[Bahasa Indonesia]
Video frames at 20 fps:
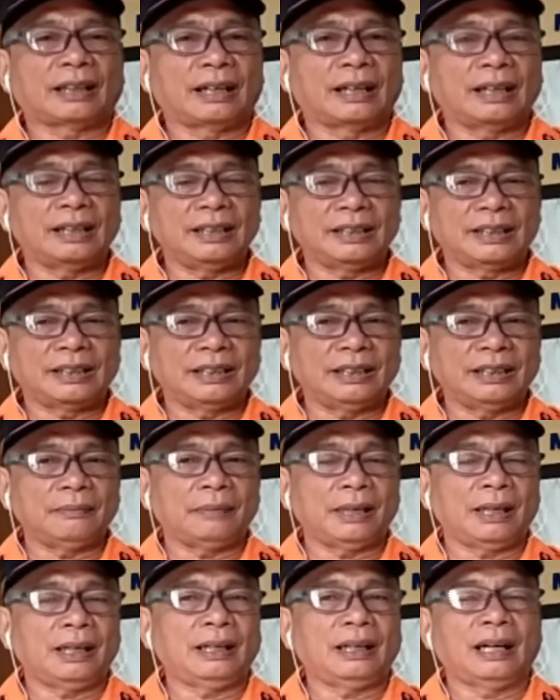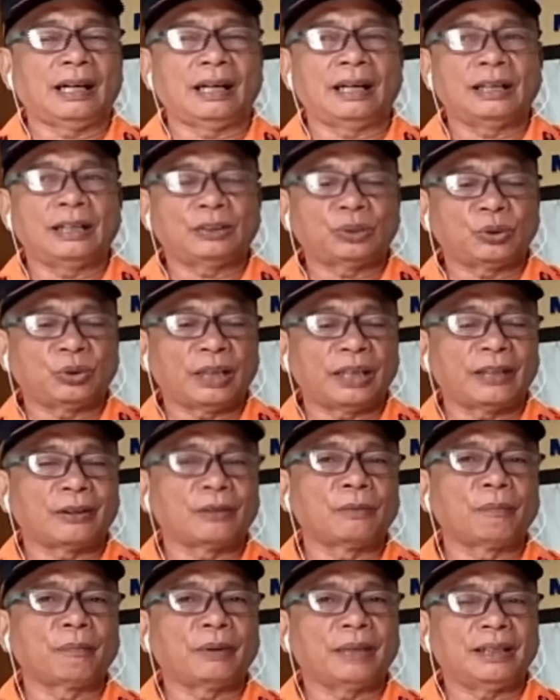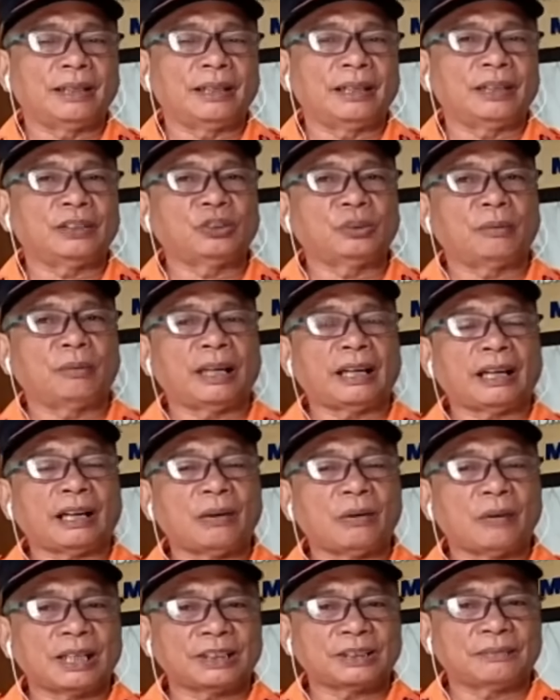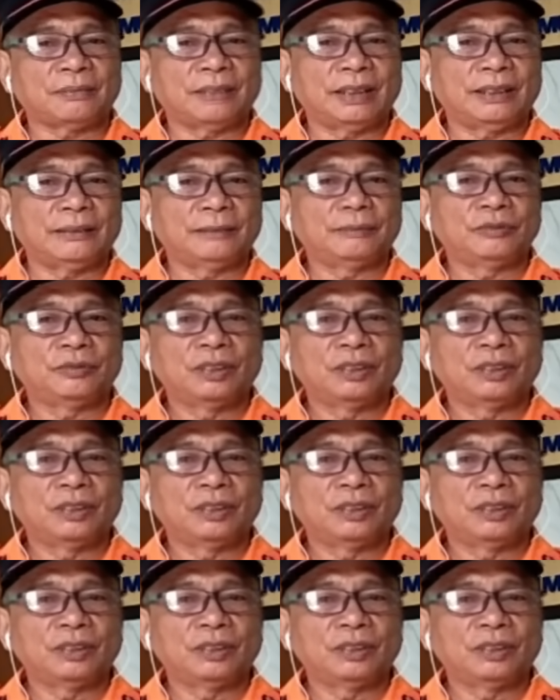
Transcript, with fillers: Karena di sini Mbak ada sungai Rupit dengan sungai Rawas Mbak.